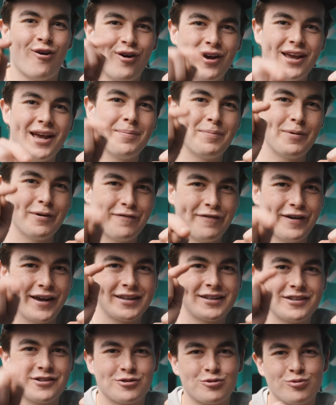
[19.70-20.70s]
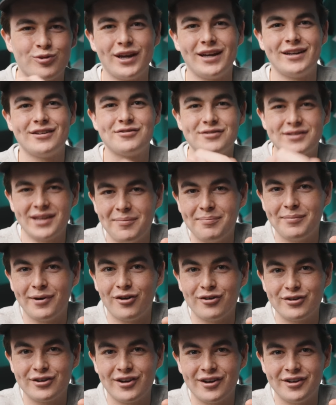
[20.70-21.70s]
euer perfektes Rig
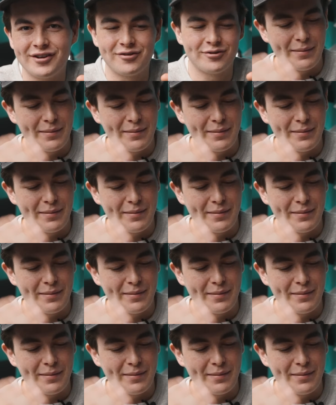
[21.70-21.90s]
zusammenbauen könnt.